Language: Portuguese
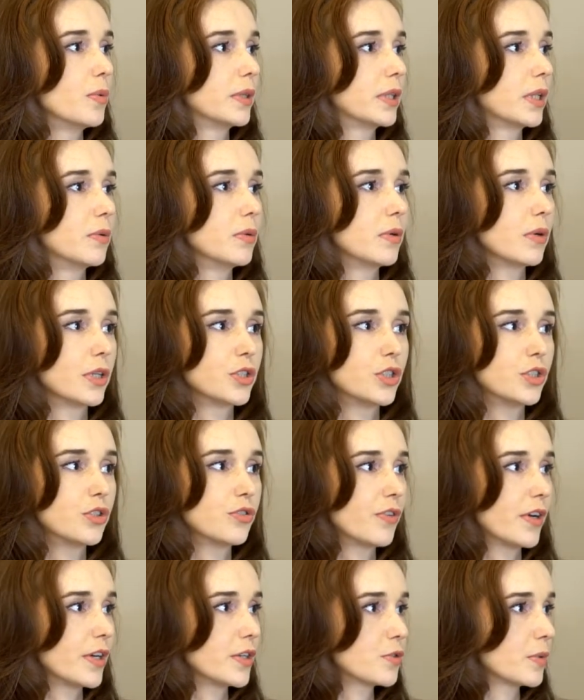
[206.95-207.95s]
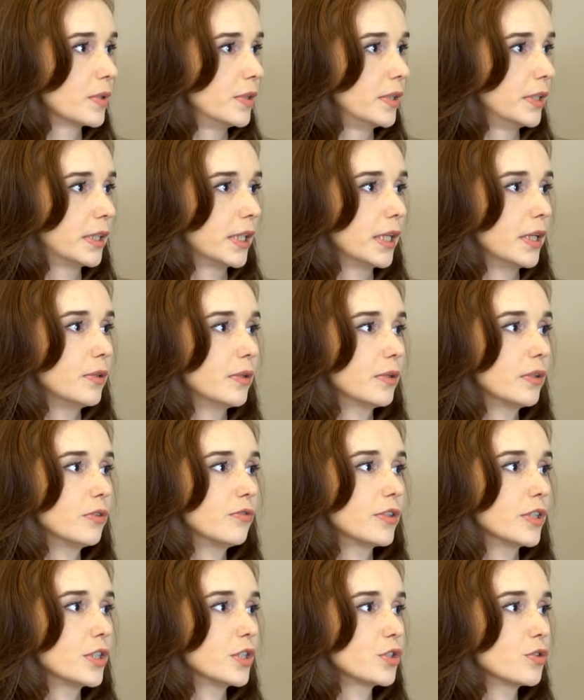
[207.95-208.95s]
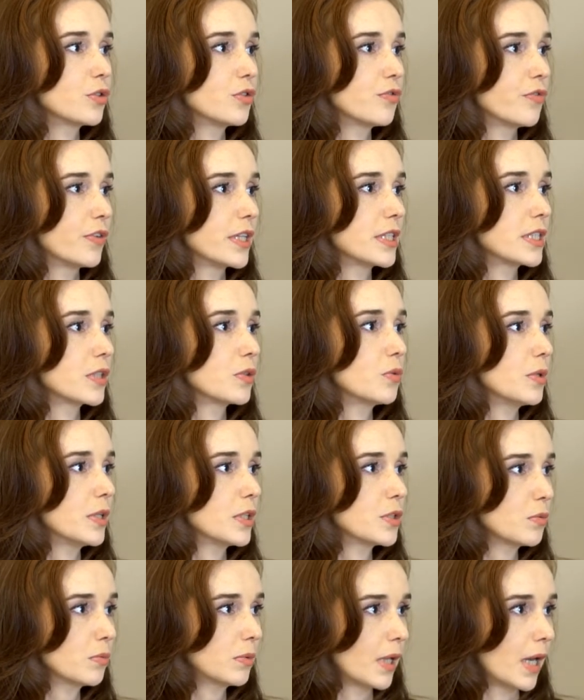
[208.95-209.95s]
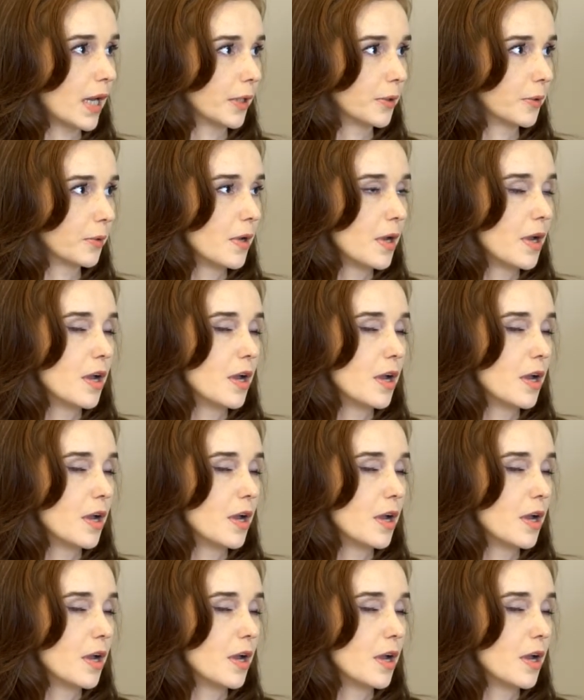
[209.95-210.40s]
Então a gente faz o ano inteiro e eu não vejo diferença no resultado.